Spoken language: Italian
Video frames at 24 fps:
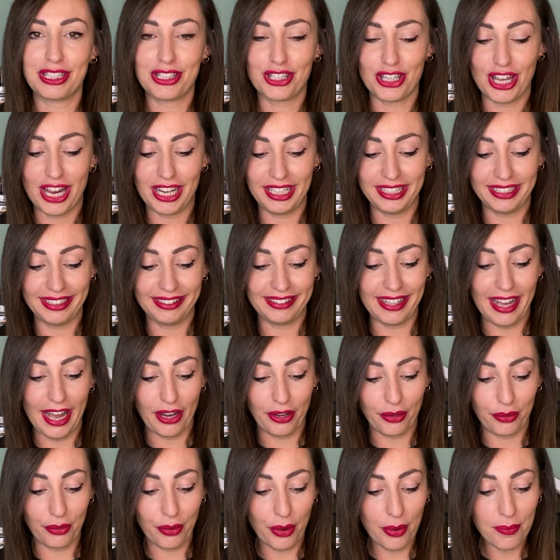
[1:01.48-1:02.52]
c'è
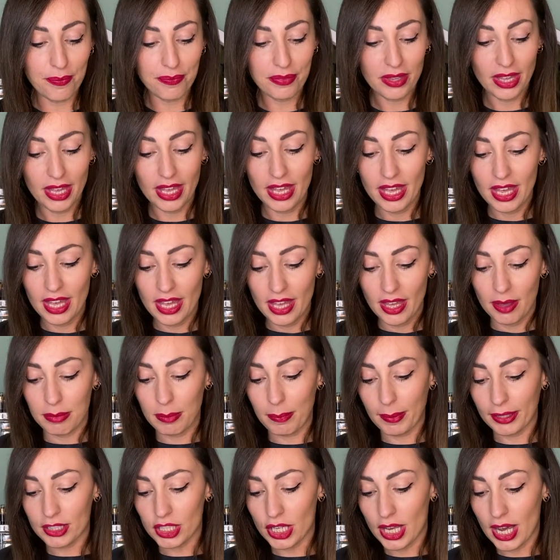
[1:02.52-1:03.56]
all'interno. Mi
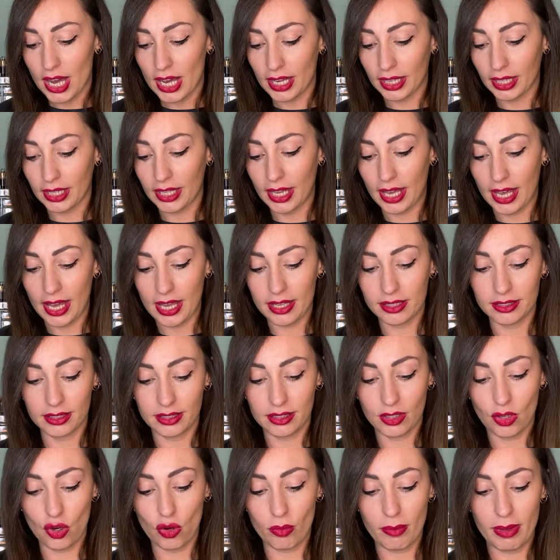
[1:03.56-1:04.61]
piace anche
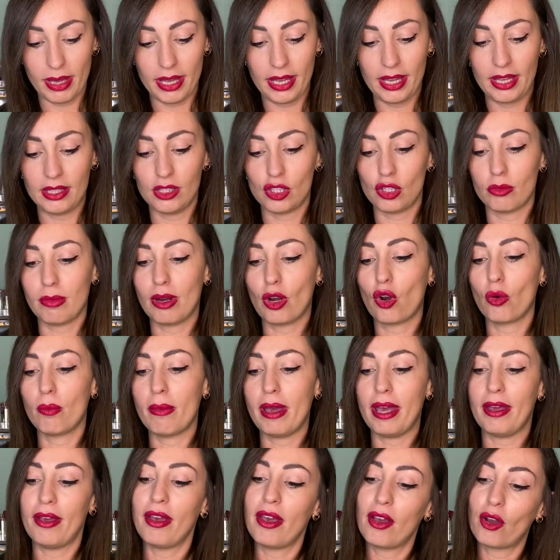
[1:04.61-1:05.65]
uh, come, insomma,
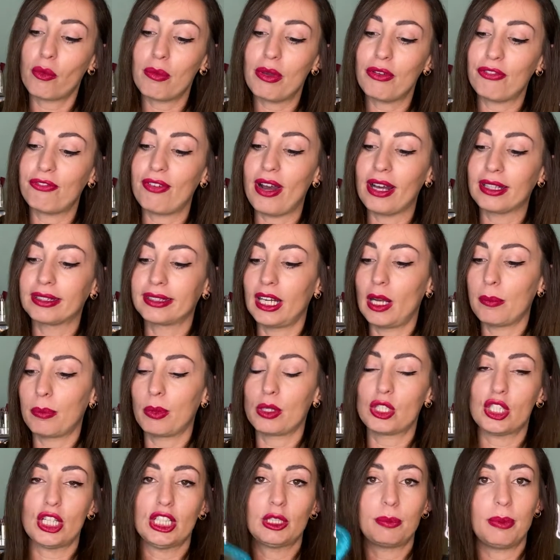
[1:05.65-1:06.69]
come, come è fatta la
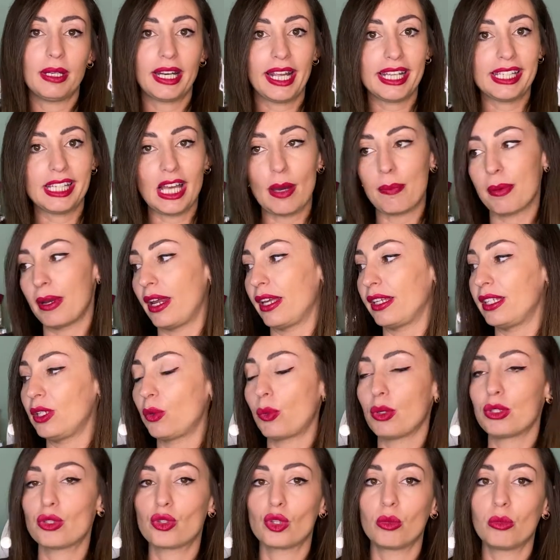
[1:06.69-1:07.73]
pochette perché si apre in
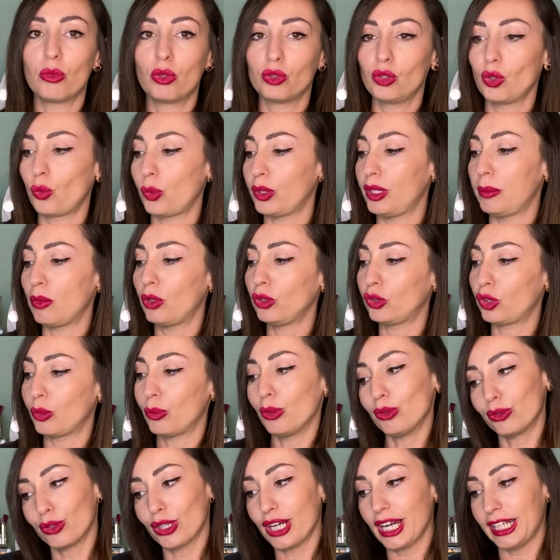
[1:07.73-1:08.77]
questo modo, quindi molto
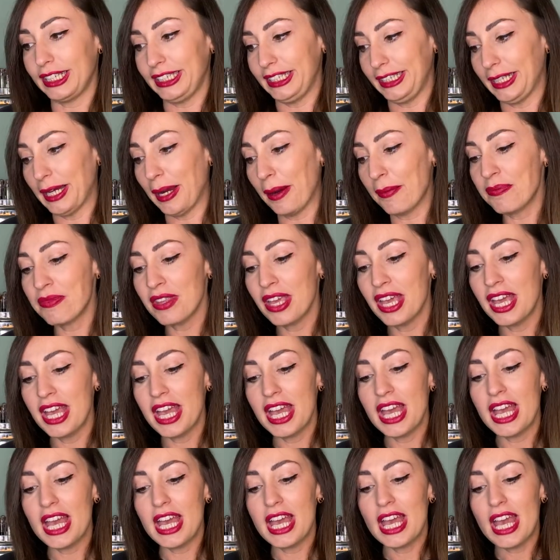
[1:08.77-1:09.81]
molto carina.
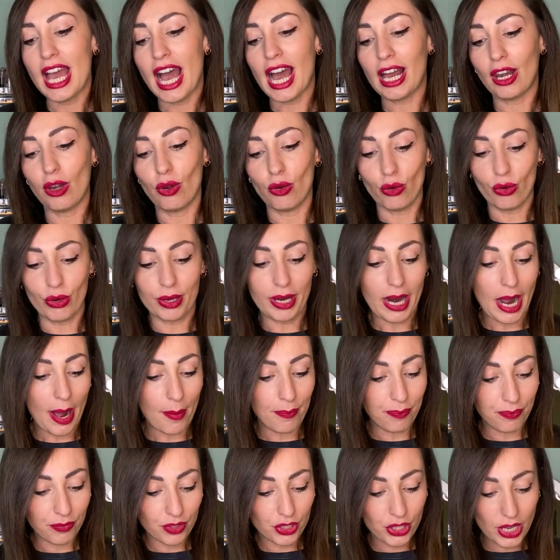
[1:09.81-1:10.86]

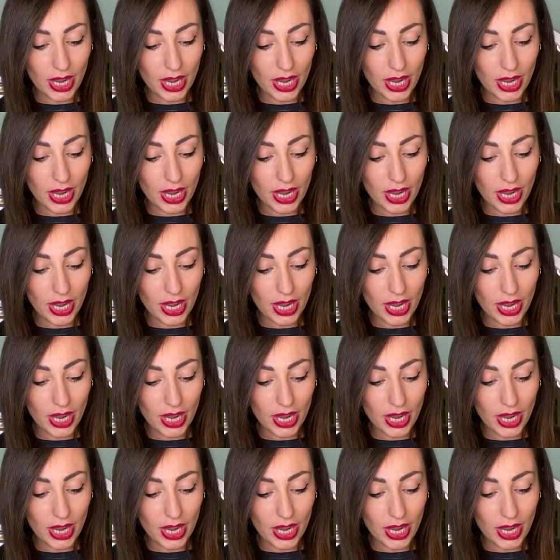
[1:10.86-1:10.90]
Allora, c'è